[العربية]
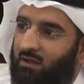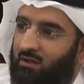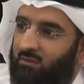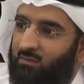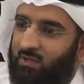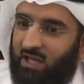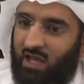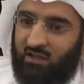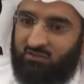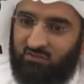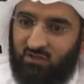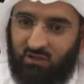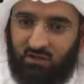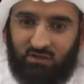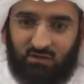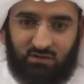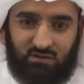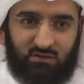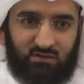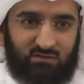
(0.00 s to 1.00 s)
من
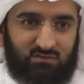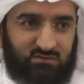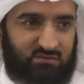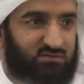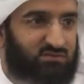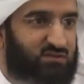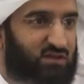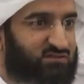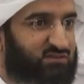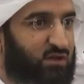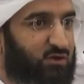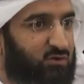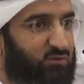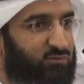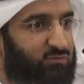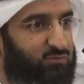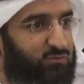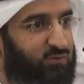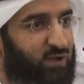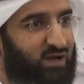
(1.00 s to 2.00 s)
أجل
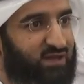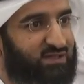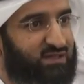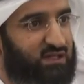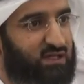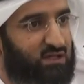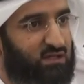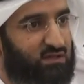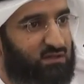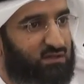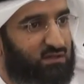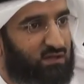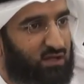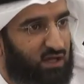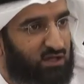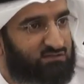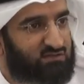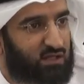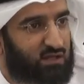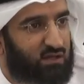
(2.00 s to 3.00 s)
تصرف فردي
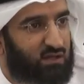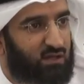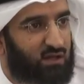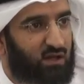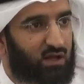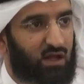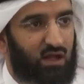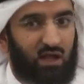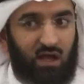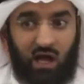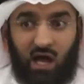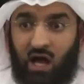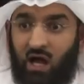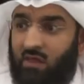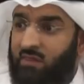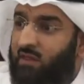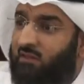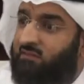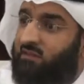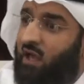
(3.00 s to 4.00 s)
حصل
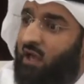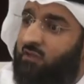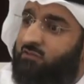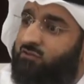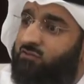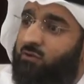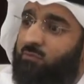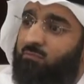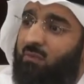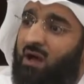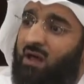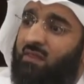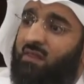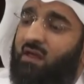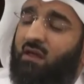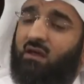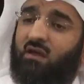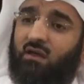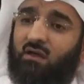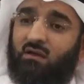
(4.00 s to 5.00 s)
هذا التعصب
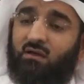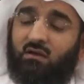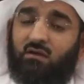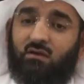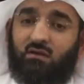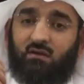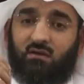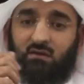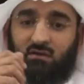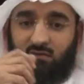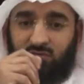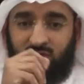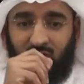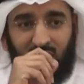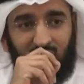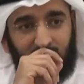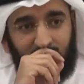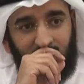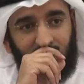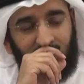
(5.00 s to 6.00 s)
ماذا
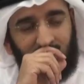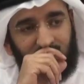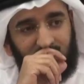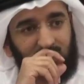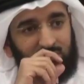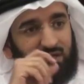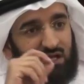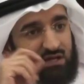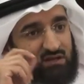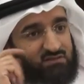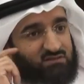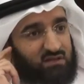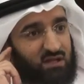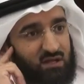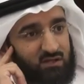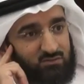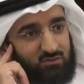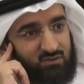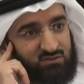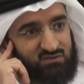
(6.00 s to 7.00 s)
فعل معه النبي عليه
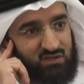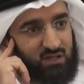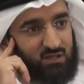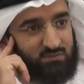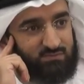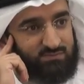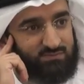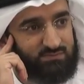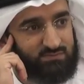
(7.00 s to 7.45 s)
الصلاة والسلام